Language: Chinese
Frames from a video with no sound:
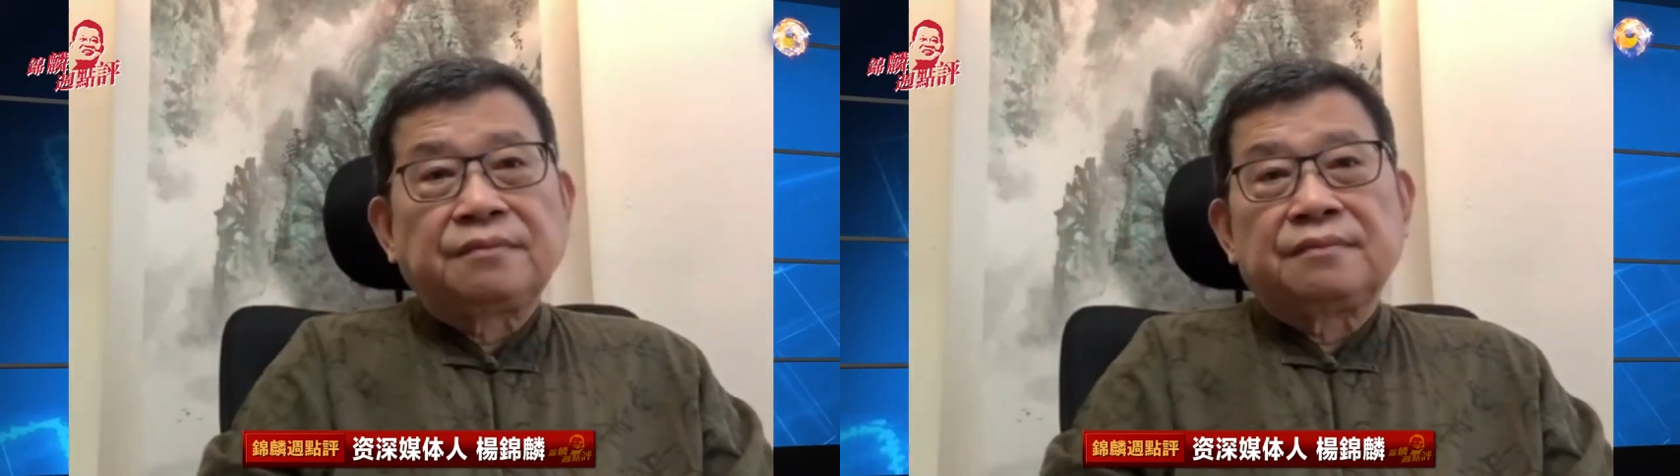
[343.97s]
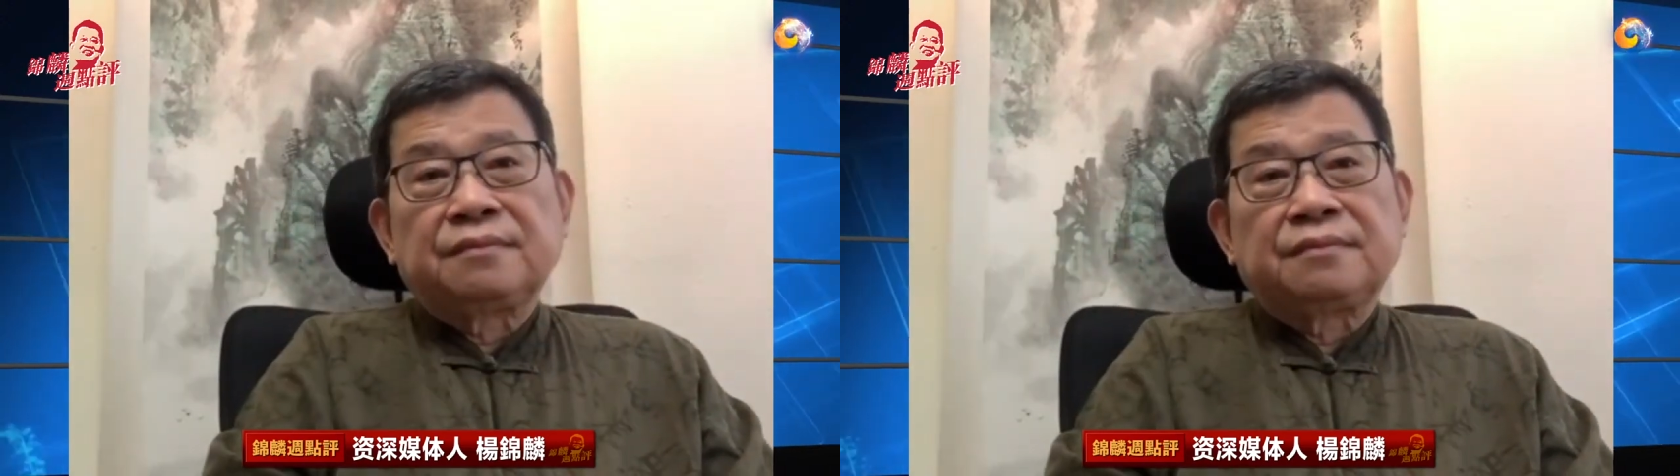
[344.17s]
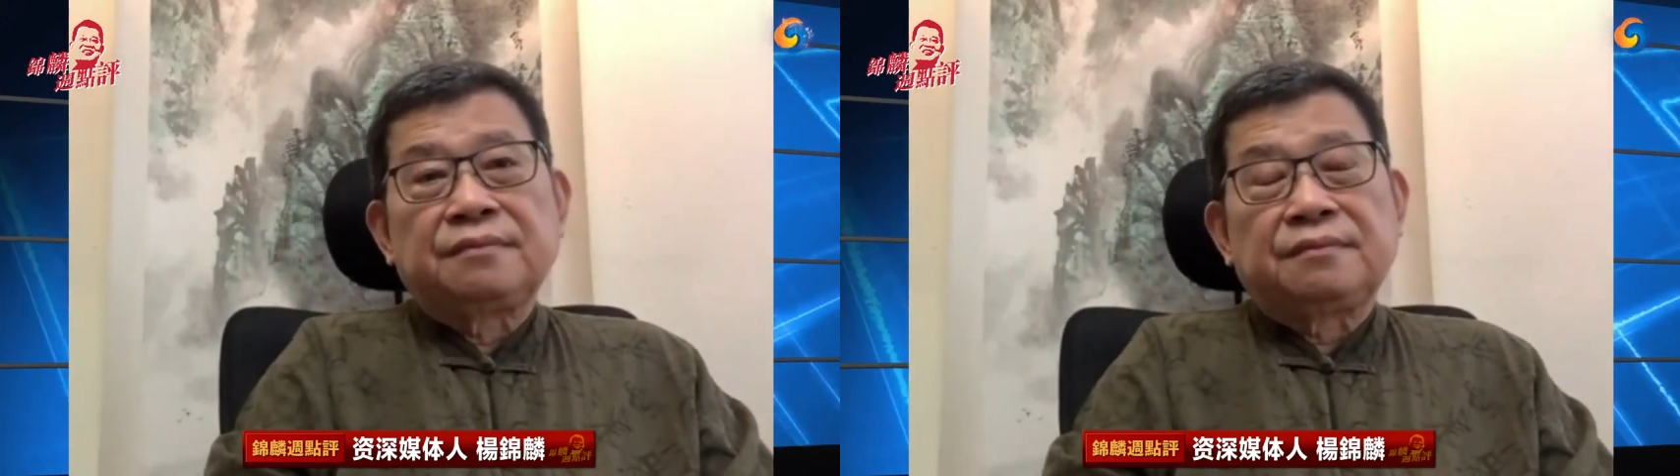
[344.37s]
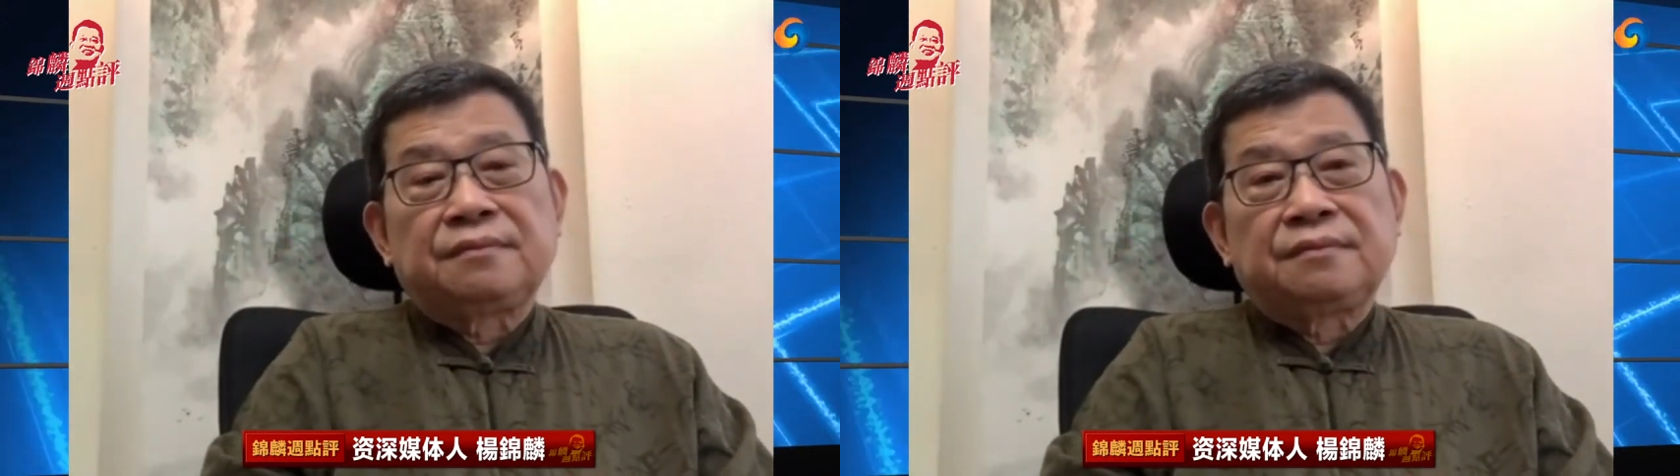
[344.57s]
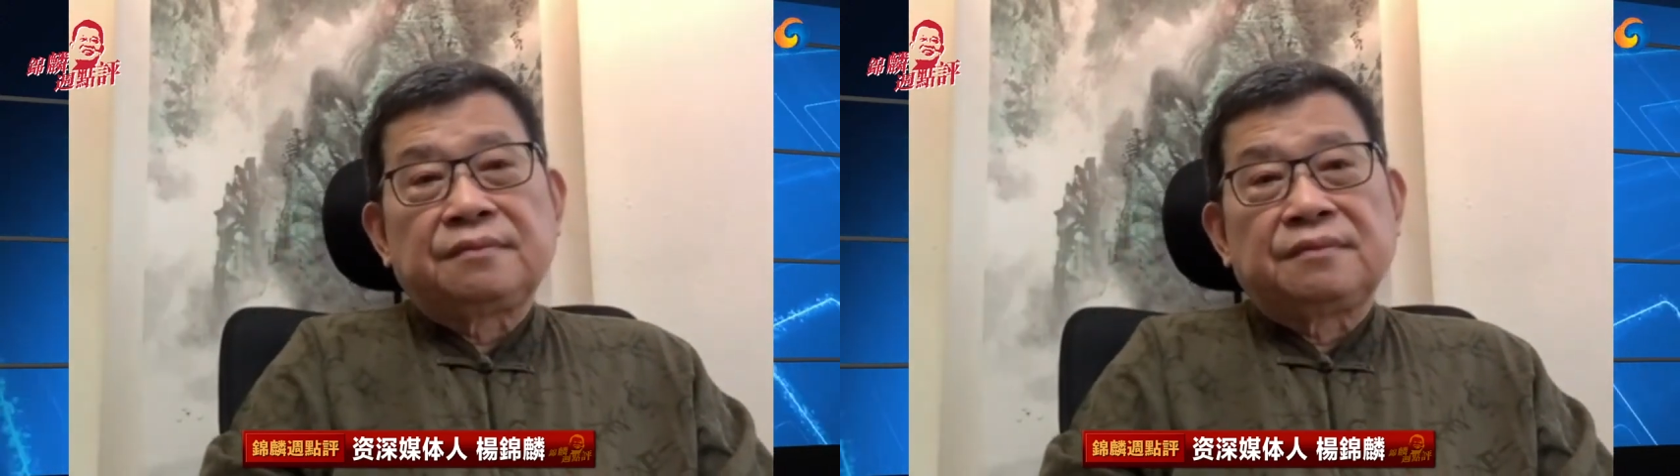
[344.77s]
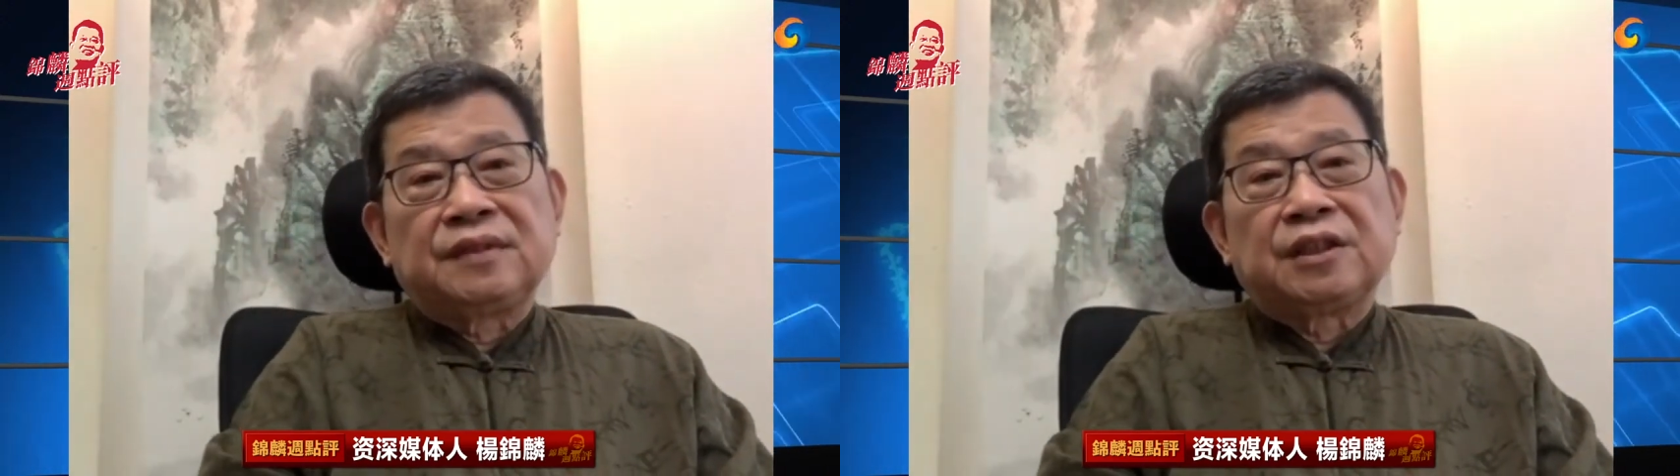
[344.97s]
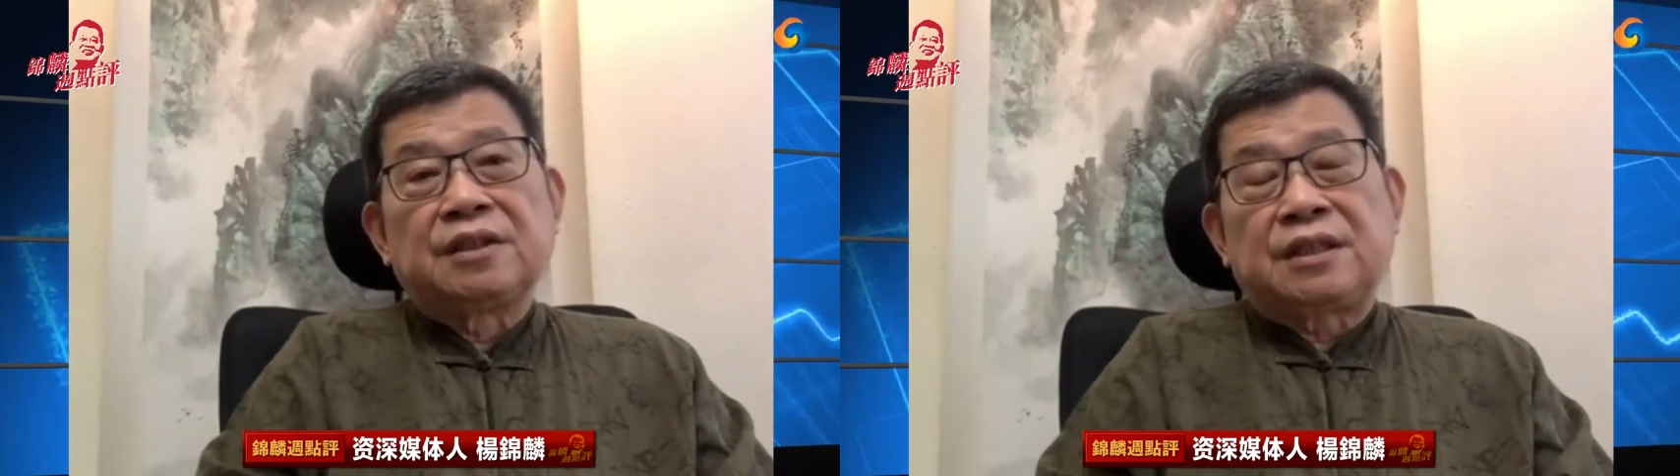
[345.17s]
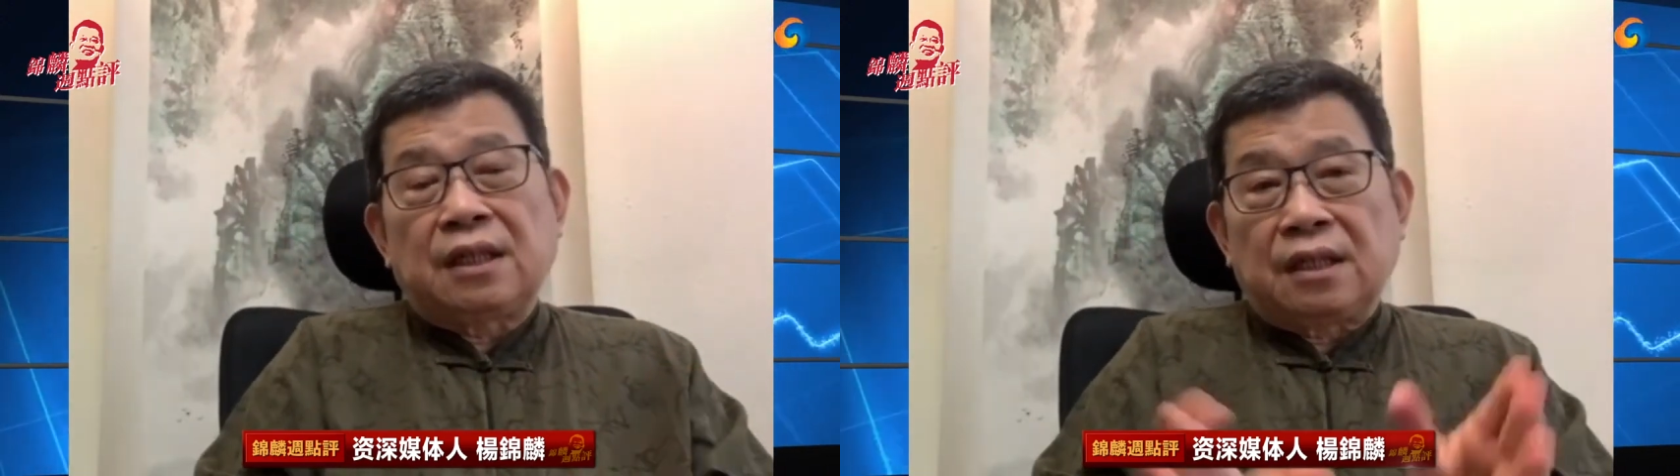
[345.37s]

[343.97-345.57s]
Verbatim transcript: 嗯，也就香